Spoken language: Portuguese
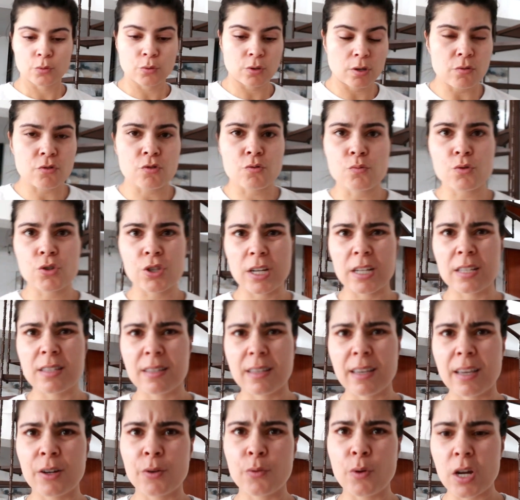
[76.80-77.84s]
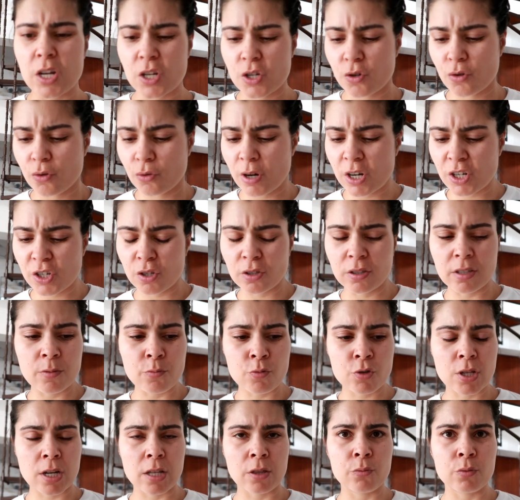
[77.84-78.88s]
Nunca vos mostrei sequer, eu acho. Eu acho que só tinha
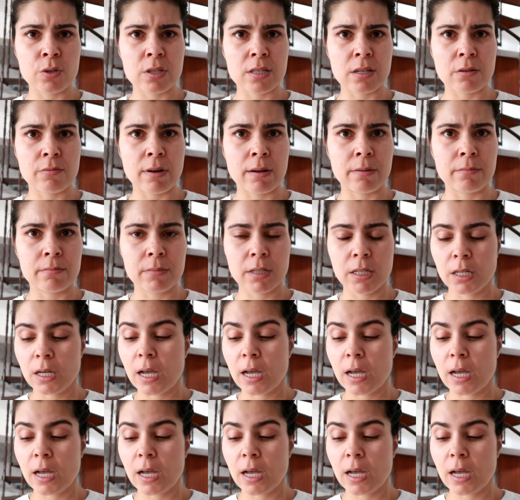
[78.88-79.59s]
mostrado no Instagram.